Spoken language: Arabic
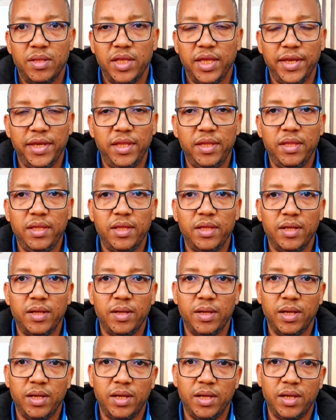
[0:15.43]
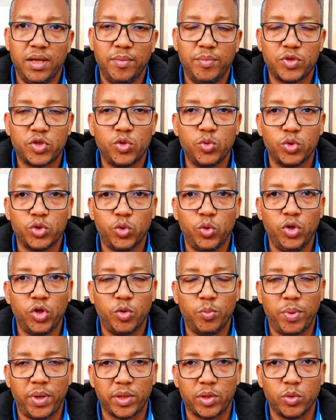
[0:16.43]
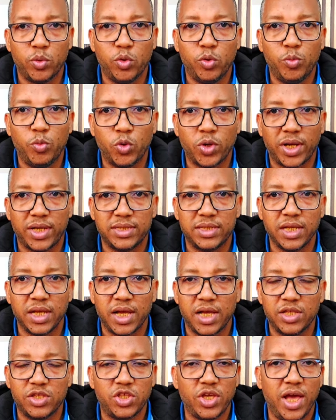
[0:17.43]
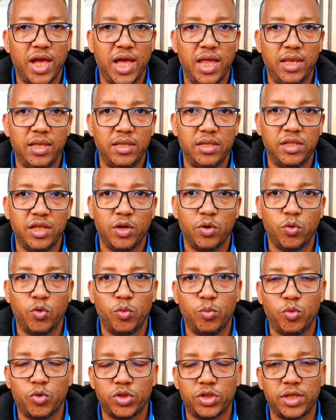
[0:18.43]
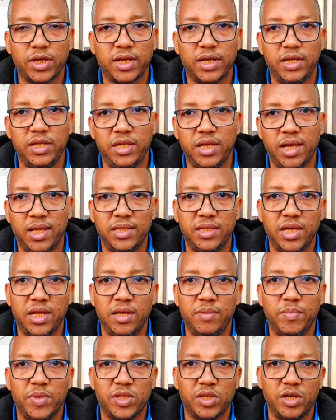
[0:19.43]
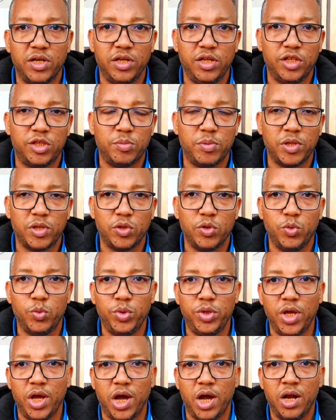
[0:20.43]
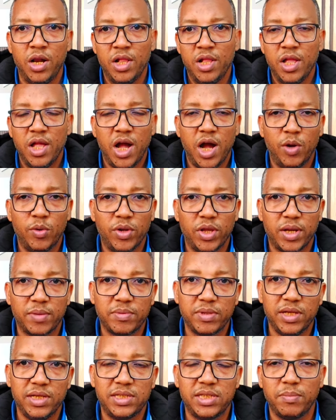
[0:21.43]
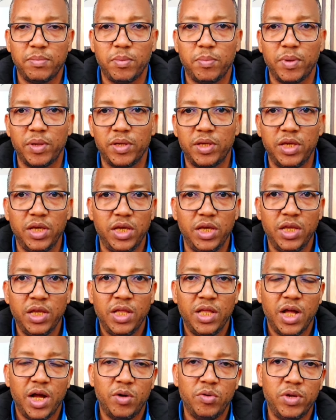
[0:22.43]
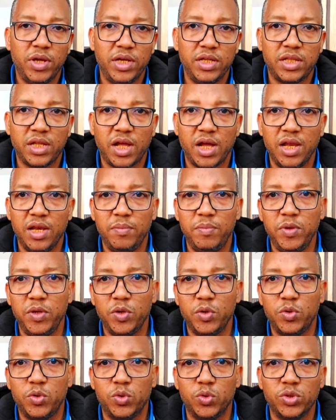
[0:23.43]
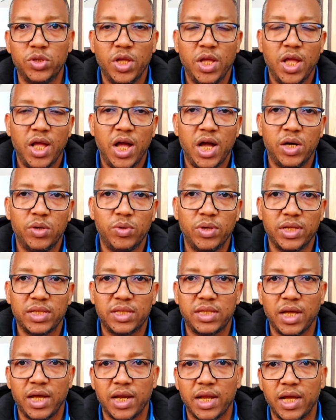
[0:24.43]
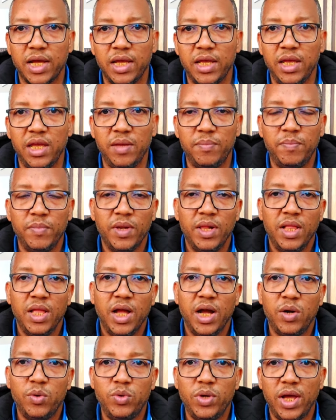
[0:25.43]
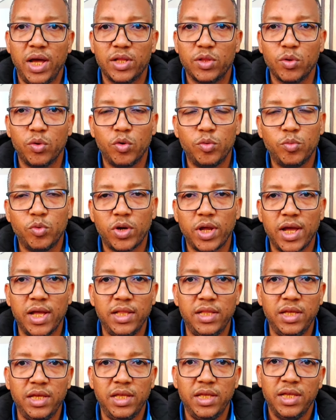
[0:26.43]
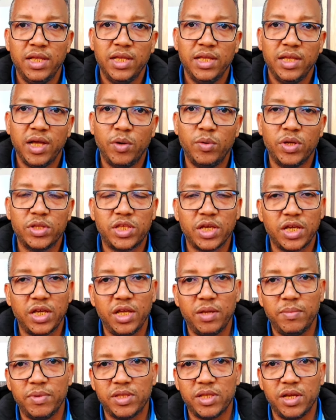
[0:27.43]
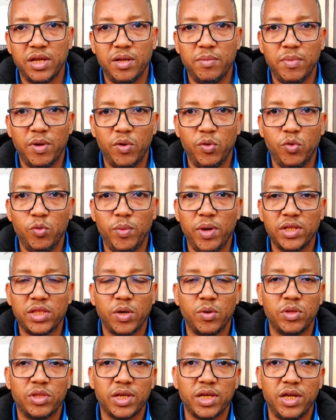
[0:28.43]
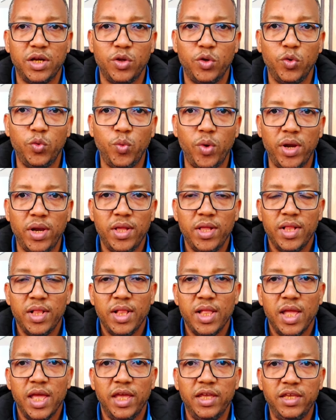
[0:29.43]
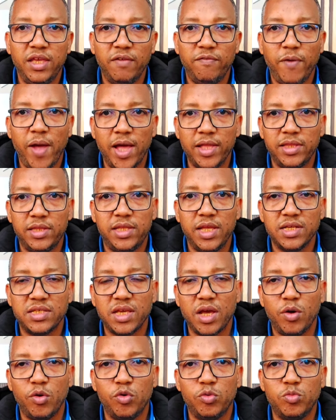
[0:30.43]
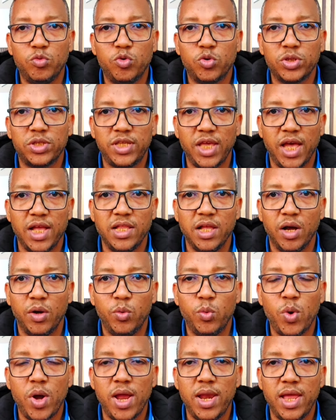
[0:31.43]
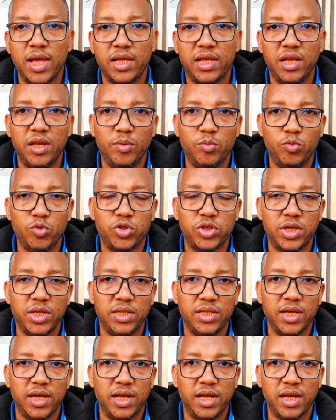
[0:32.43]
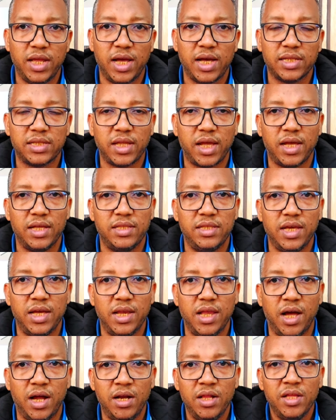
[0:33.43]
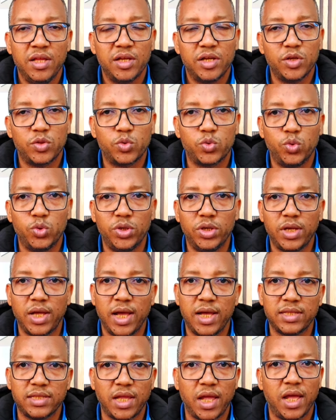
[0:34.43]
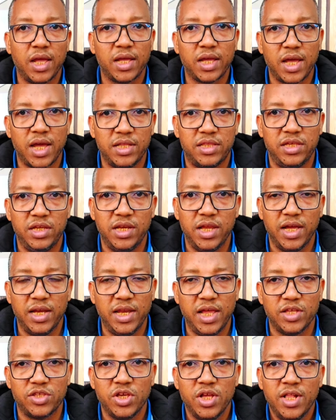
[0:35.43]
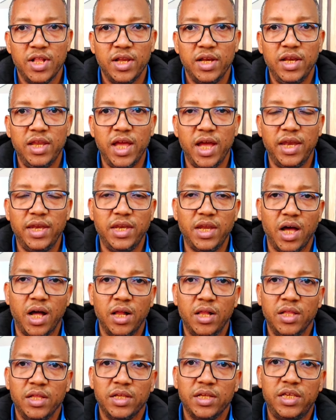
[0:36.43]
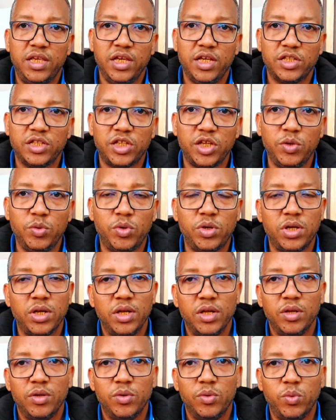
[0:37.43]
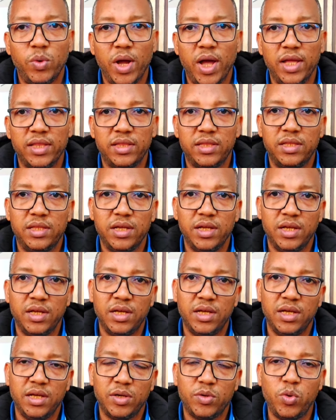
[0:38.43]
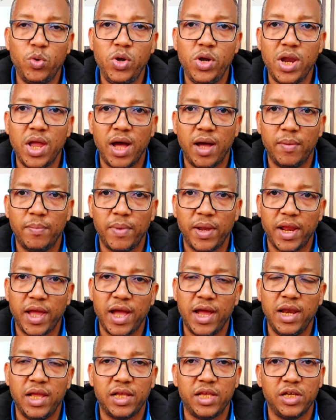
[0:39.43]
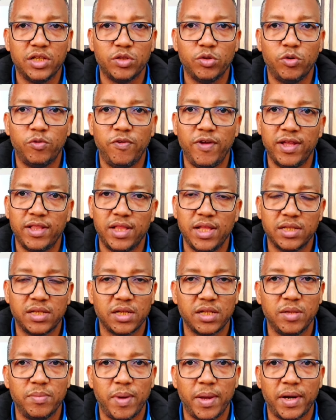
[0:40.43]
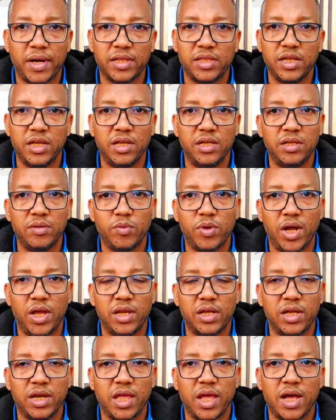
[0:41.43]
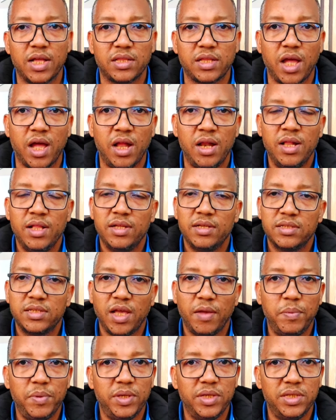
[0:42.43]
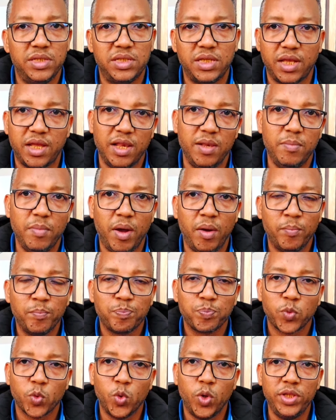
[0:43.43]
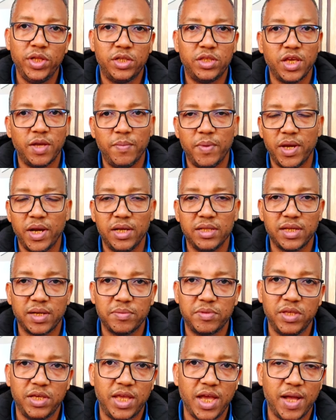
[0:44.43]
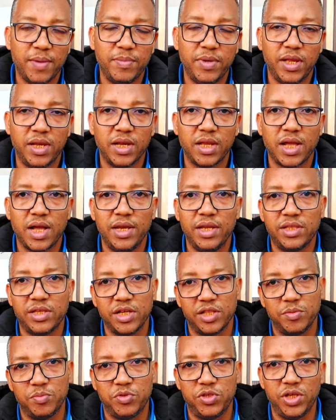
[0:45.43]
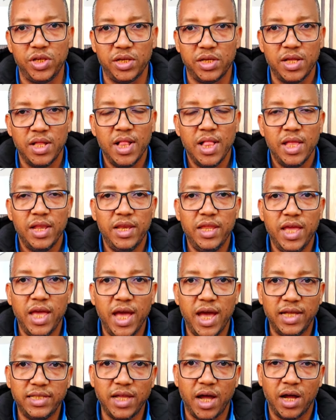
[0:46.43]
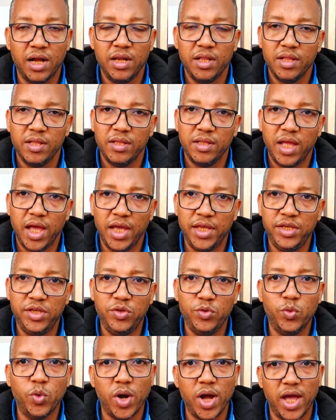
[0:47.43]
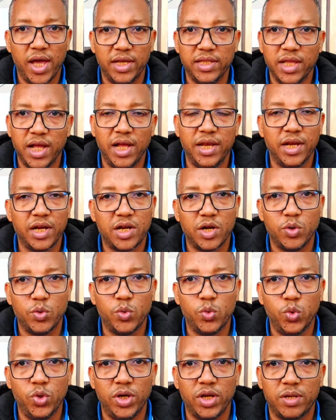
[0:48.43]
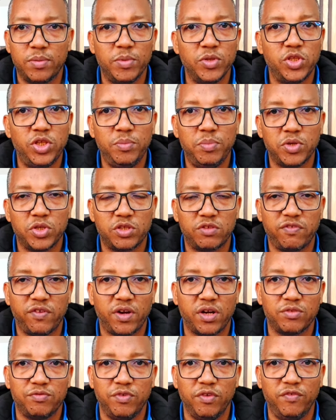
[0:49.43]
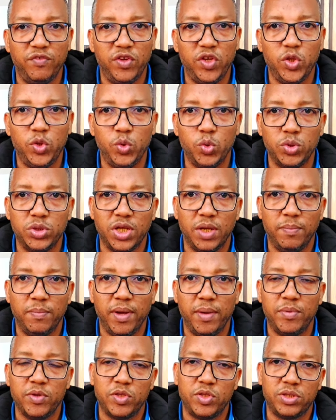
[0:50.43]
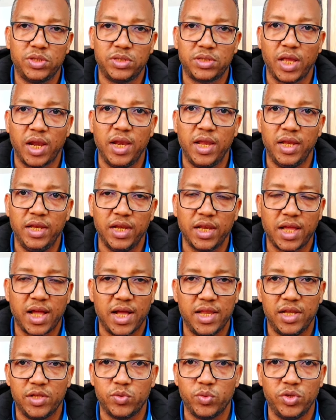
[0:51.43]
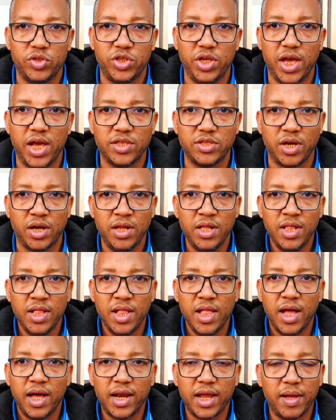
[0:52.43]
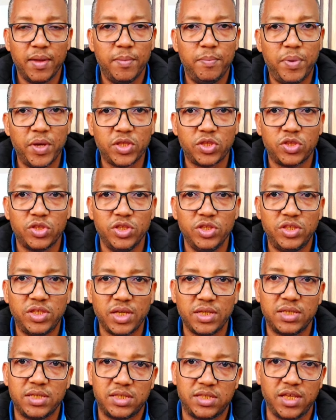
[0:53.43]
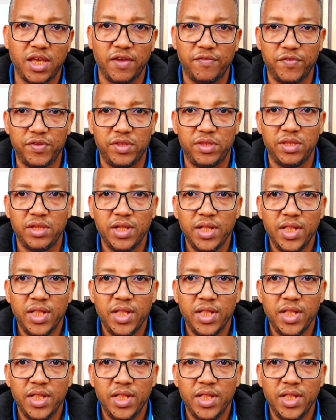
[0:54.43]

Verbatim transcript: يعني آه باش نوضحوا لكم بعض الامور اصدقائي شحال ديال الامور التقنيه ديال مثلا اثبات الهويه او لا ربط الحساب البنكي او لا ادخال البين كود او لا الضرائب او لا هذه الامور هذه او لتغيير مثلا المعلومات او لتغيير العنوان هي في حد ذاتها امور سهله ولكن المشكل ديالها الاخطاء ديالها كتكون اخطاء قاتله علاش لان كيعطيوك واحد آه كل مرحله كيعطيوك فيها ثلاثه المرات الا وقع لك الخطا صافي هزك الماء وهذيك التمارين اللي ضربتي كامله على القناه كتمشي لك لهذا اي واحد انا كنقول لك ماشي باش تفرج في الفيديو زعما باش تطلع عليه القناه ولا شي حاجه راه باش انت تستافد